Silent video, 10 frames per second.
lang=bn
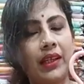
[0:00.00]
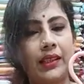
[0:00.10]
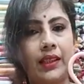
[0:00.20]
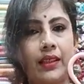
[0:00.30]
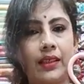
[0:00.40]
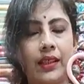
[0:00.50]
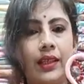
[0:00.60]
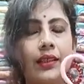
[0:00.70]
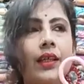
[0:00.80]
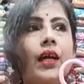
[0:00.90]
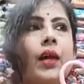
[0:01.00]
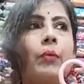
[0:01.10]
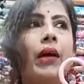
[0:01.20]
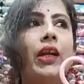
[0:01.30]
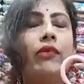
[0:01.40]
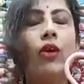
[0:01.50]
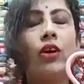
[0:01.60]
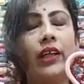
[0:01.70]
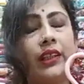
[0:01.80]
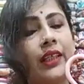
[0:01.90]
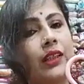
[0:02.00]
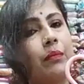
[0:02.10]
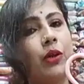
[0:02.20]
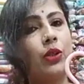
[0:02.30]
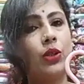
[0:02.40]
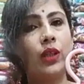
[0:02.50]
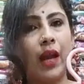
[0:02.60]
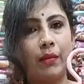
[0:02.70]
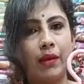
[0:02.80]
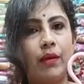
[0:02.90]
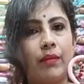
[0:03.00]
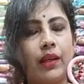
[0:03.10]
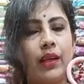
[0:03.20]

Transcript: এক্সেল ঠিক আছে মানে ফর্টি সিক্স পর্যন্ত অ্যাভেলেবেল